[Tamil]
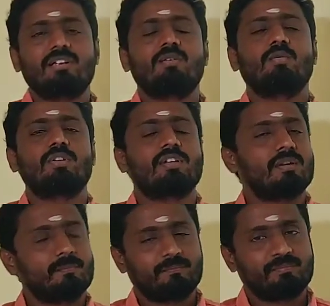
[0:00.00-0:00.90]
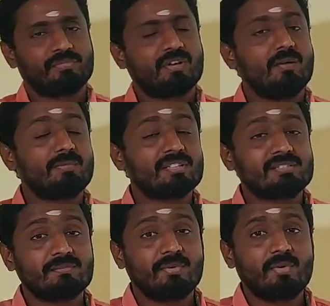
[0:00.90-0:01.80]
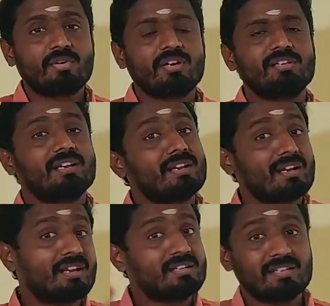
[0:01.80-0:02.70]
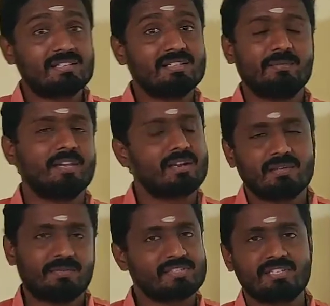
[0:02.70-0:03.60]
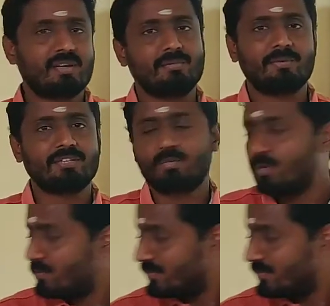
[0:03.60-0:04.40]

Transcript: இருக்கக்கூடிய காம்ப்ளெக்ஸ் ஃபோரில் என்னென்னலாம் இருக்குது அப்படிங்கிறத ஃபஸ்ட்டு நாம் பார்த்துருவோம்